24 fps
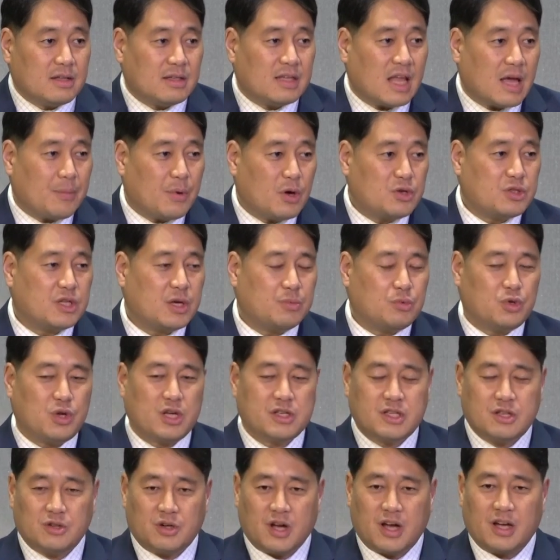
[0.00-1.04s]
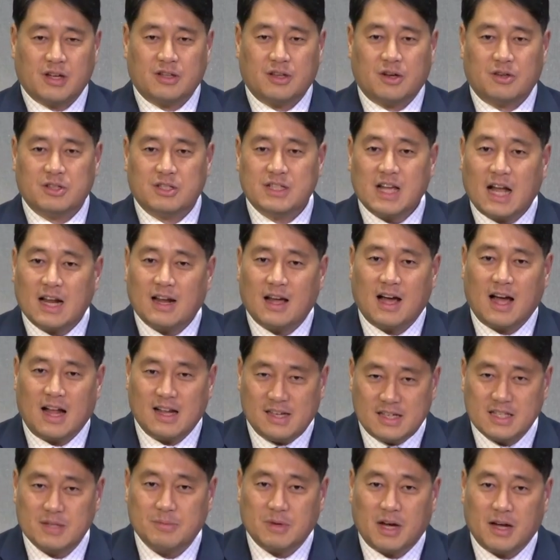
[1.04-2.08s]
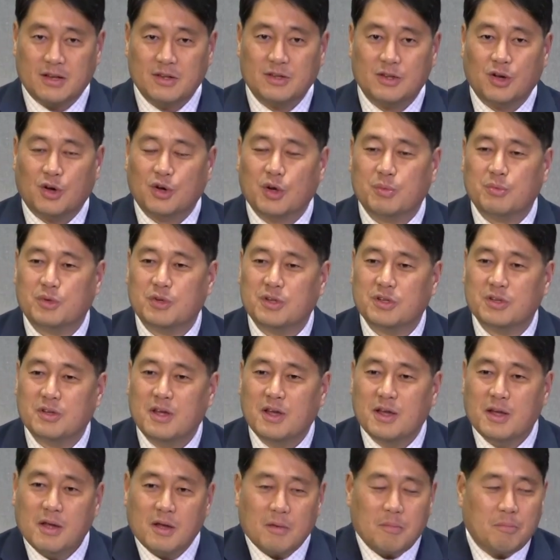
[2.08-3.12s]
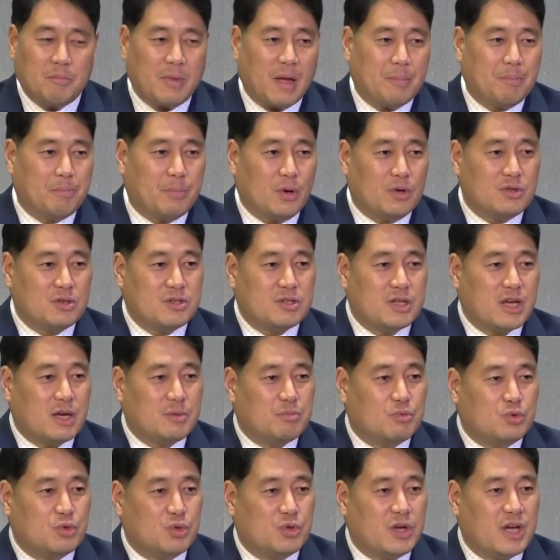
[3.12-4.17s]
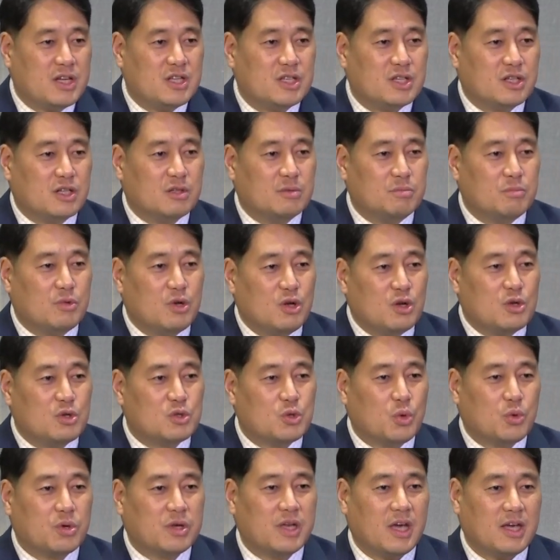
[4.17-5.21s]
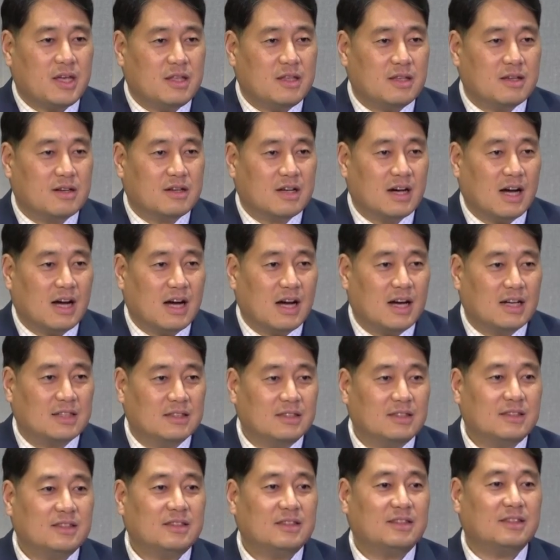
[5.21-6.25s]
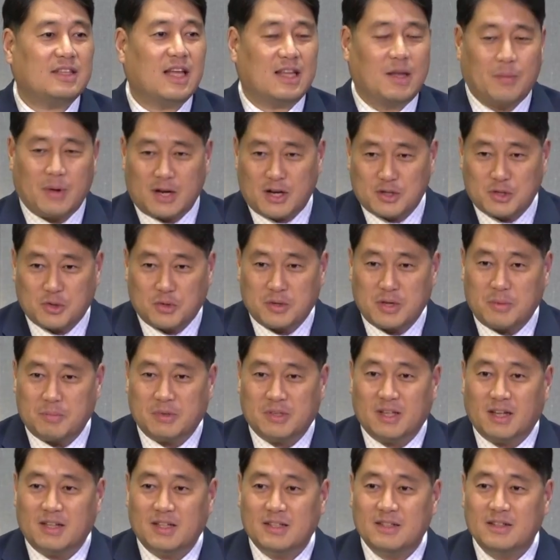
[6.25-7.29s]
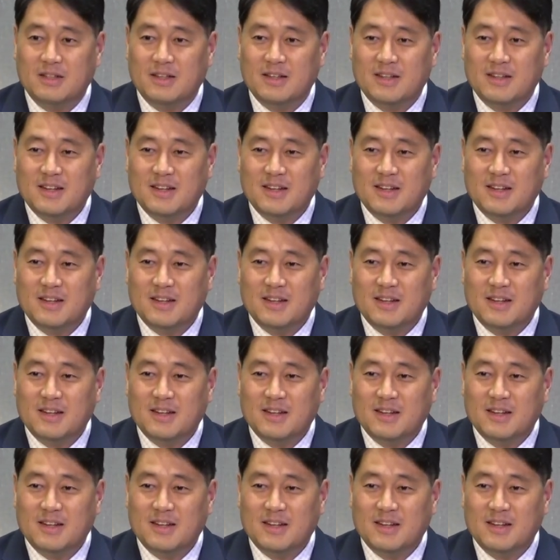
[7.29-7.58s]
네 번째 부류에 들어야 하는 것을 알지만 여러분은 몇 번째 부류에 지금 속해 있는가는 대답 안 하셔도 됩니다.